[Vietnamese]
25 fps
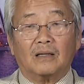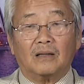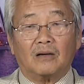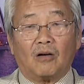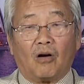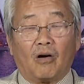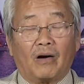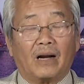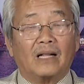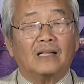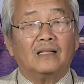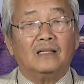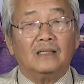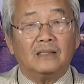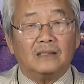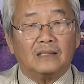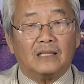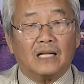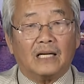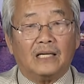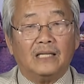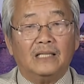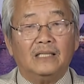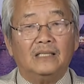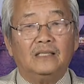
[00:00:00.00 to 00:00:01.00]
họ đã thức
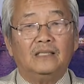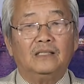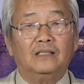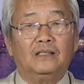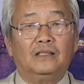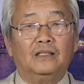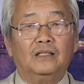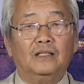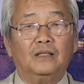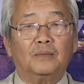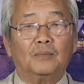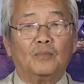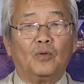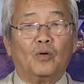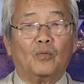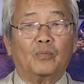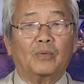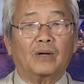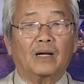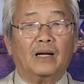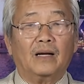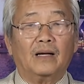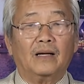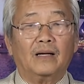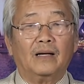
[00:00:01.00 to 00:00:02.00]
tỉnh trước một
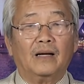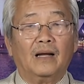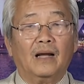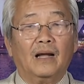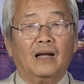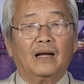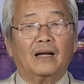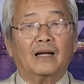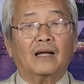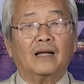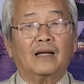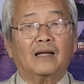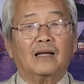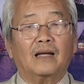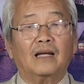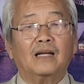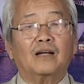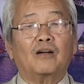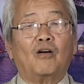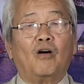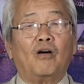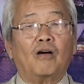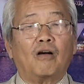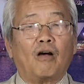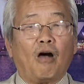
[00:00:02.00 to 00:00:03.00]
cái cái cái
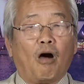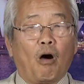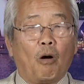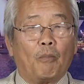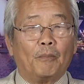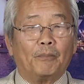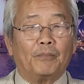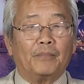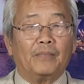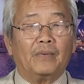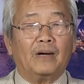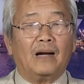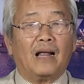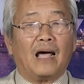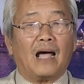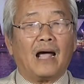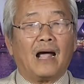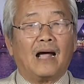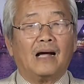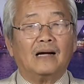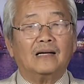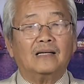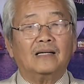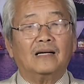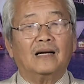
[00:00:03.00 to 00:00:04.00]
con cọp
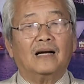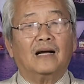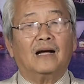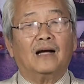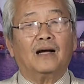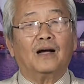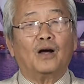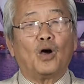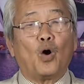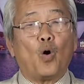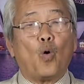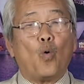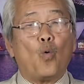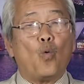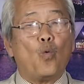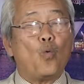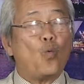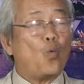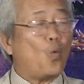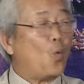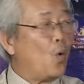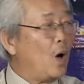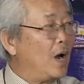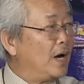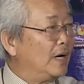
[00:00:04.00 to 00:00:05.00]
đã ờ, ngủ
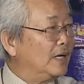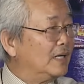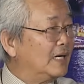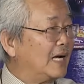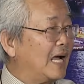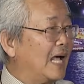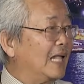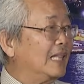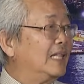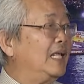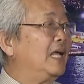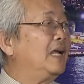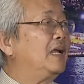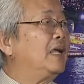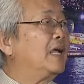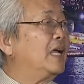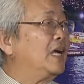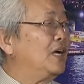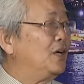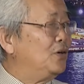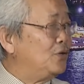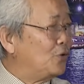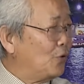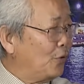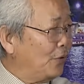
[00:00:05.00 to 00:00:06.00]
quên cả thế
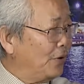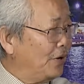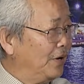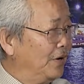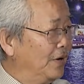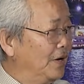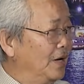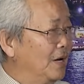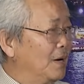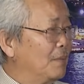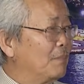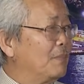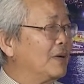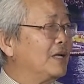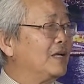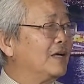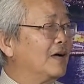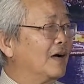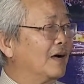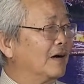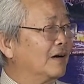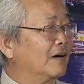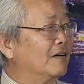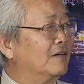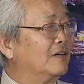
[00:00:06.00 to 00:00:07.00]
kỷ rồi bây
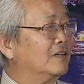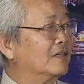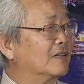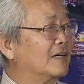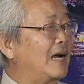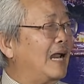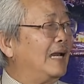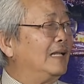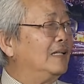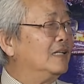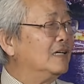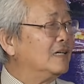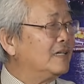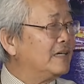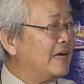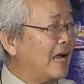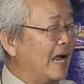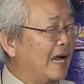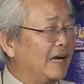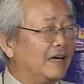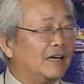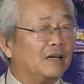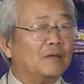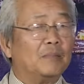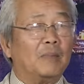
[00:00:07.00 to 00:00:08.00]
giờ nó được đánh thức
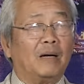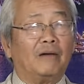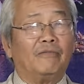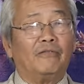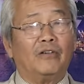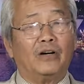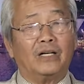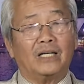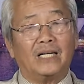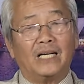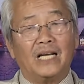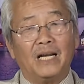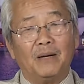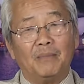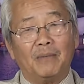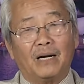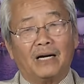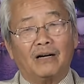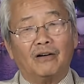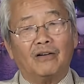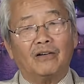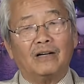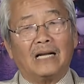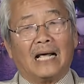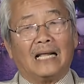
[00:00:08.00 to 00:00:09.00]
dậy nhưng mà khi mà
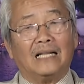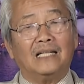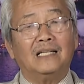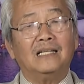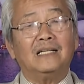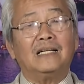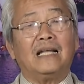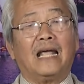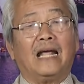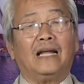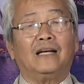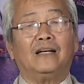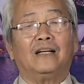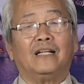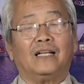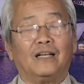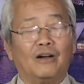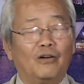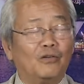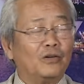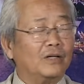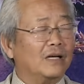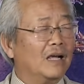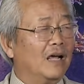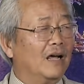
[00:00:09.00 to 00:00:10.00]
nó đã thức dậy thì
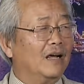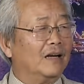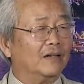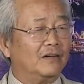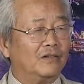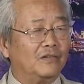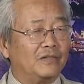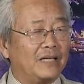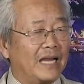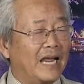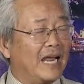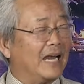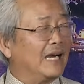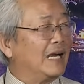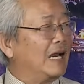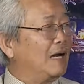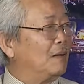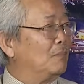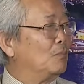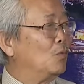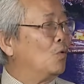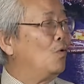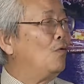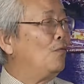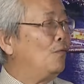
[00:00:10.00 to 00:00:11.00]
nó nó nhe
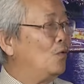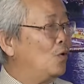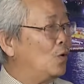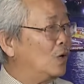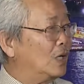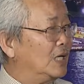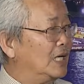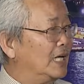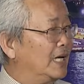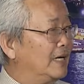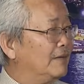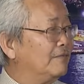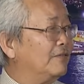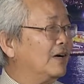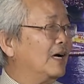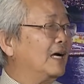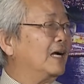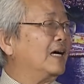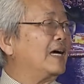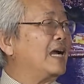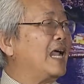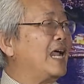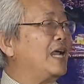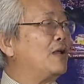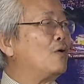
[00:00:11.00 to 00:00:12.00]
nanh múa vuốt lên và
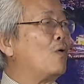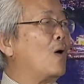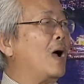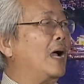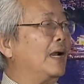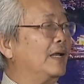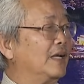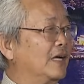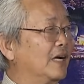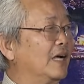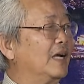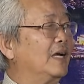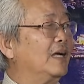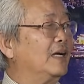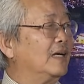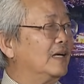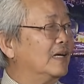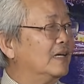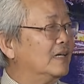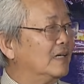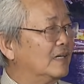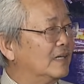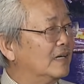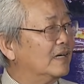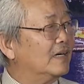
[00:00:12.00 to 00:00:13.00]
đe dọa những cái,
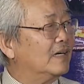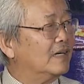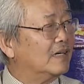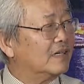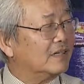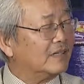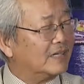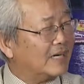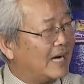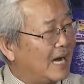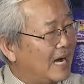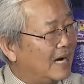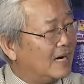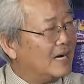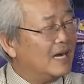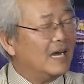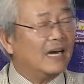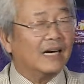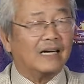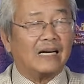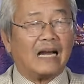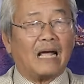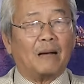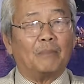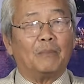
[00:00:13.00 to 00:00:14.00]
cái cái người khác
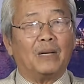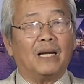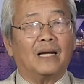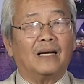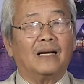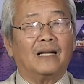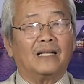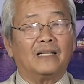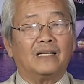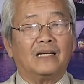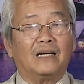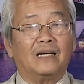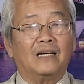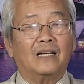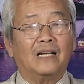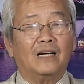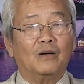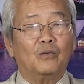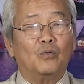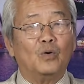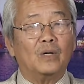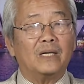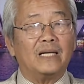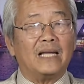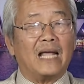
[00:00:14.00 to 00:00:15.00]
đặc biệt là những cái
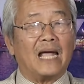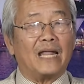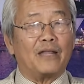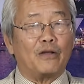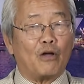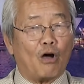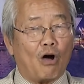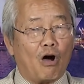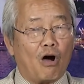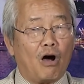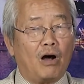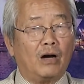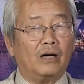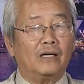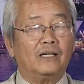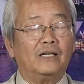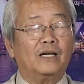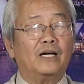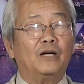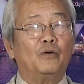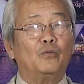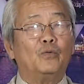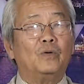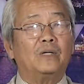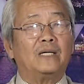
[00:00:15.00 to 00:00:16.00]
quốc gia nhỏ những
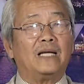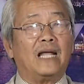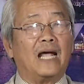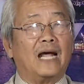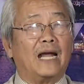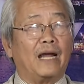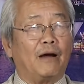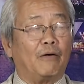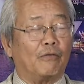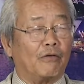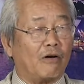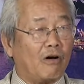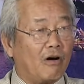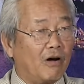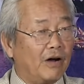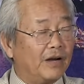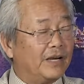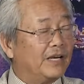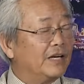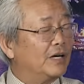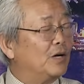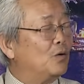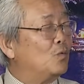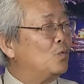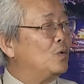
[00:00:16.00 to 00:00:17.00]
cái quốc gia nghèo đói
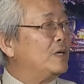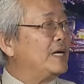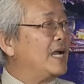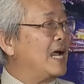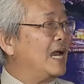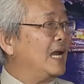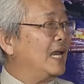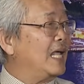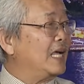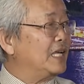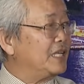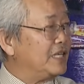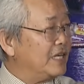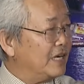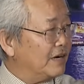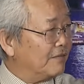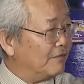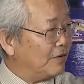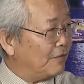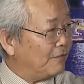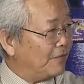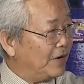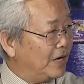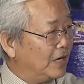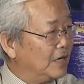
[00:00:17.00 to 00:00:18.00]
những cái quốc gia láng giềng
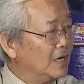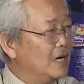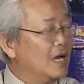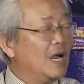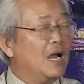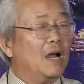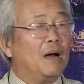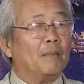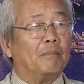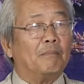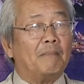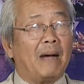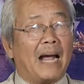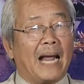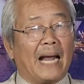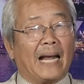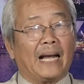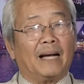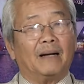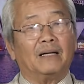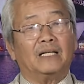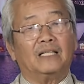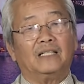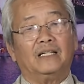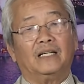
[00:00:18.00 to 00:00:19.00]
vân vân
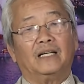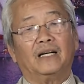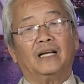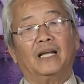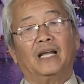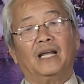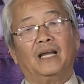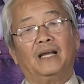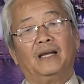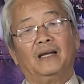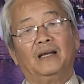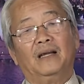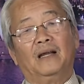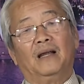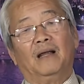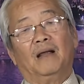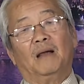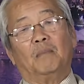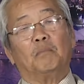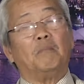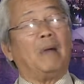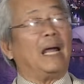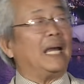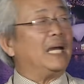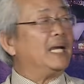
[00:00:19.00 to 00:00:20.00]
bằng những cái
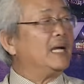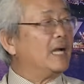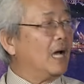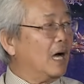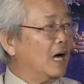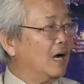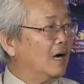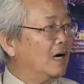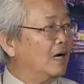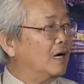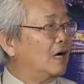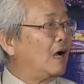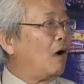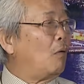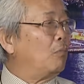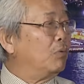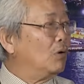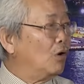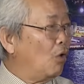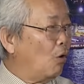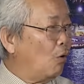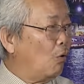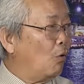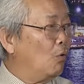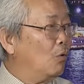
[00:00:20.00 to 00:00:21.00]
bẫy nợ khổng
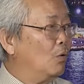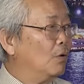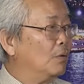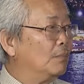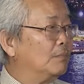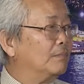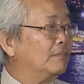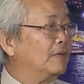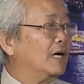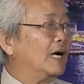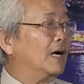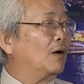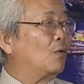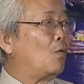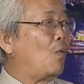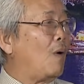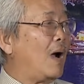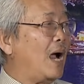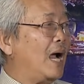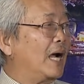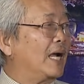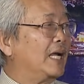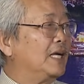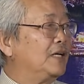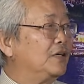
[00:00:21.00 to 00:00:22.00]
lồ mà
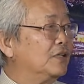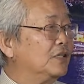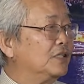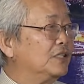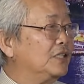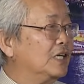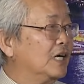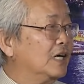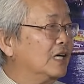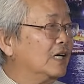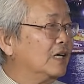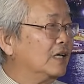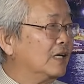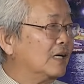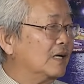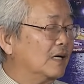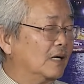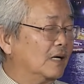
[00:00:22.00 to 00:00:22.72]
qua cái chương trình